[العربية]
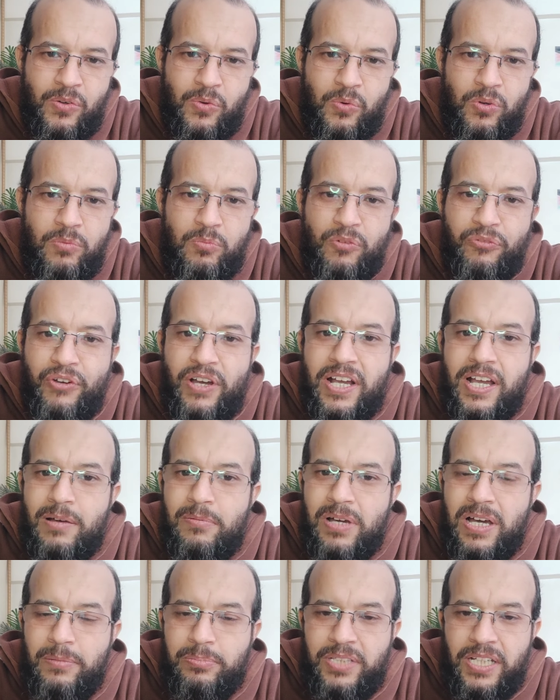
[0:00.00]
والمفاجأة
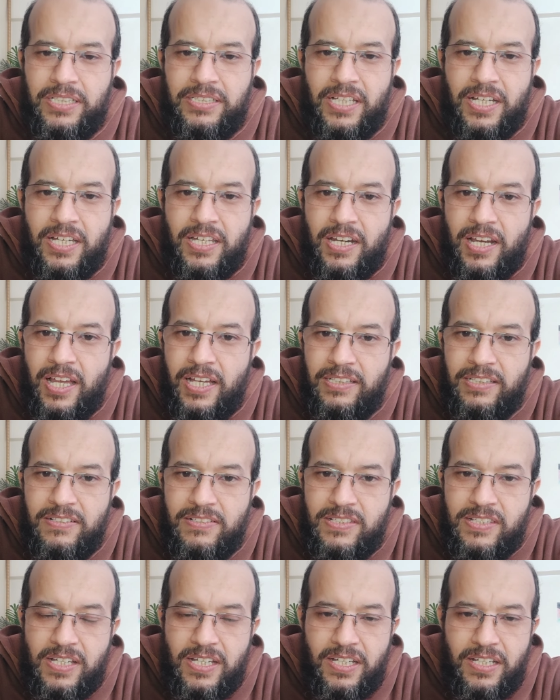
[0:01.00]
بقى بتاعت آخر
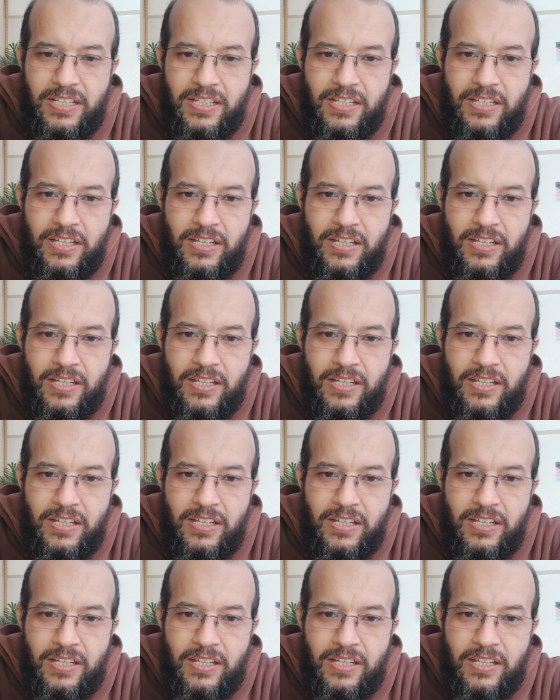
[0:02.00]
الحديث ده